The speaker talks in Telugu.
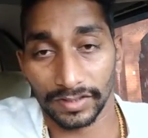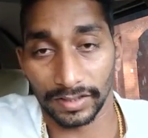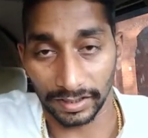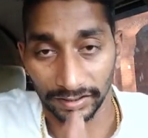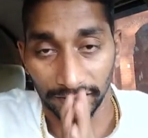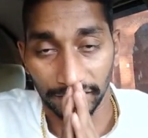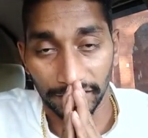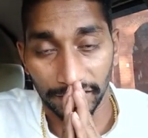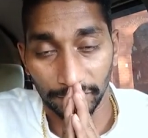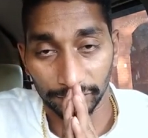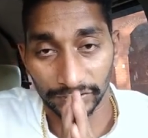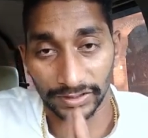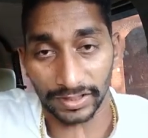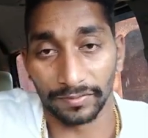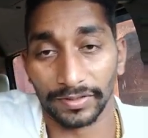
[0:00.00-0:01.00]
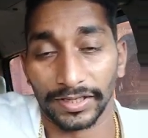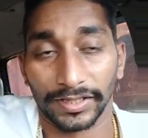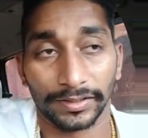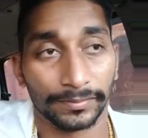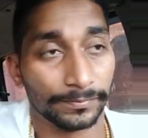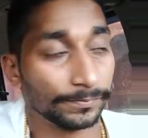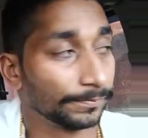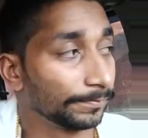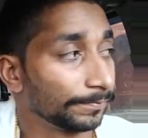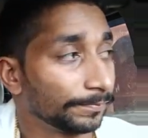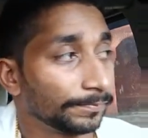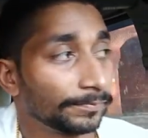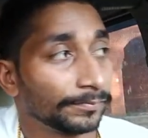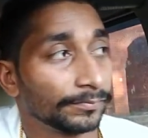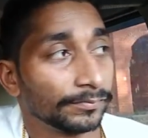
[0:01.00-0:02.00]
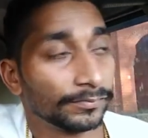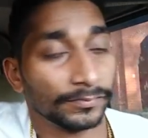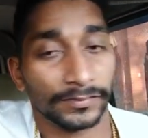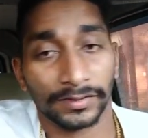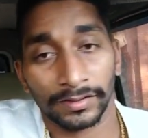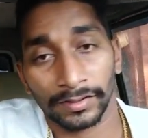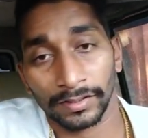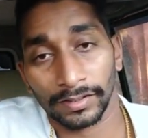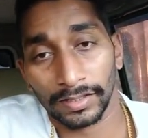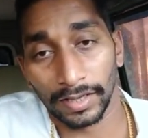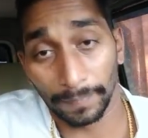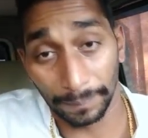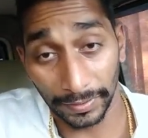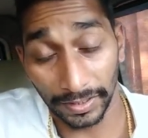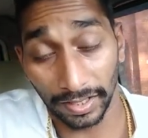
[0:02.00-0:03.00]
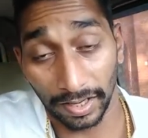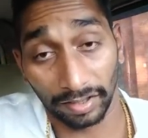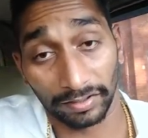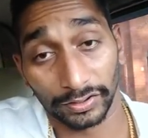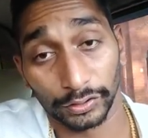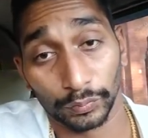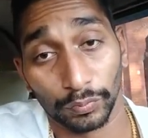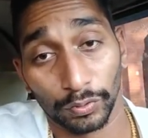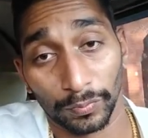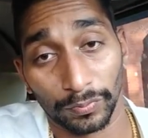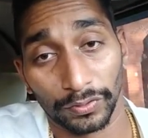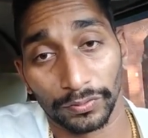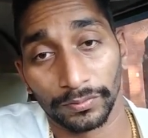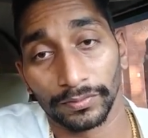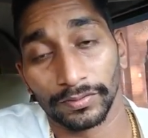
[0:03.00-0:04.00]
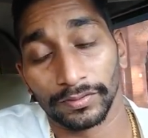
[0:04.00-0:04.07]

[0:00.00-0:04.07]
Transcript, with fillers: అందరికీ నమస్కారం అండి నా పేరు నాగరాజు బుడుమూరు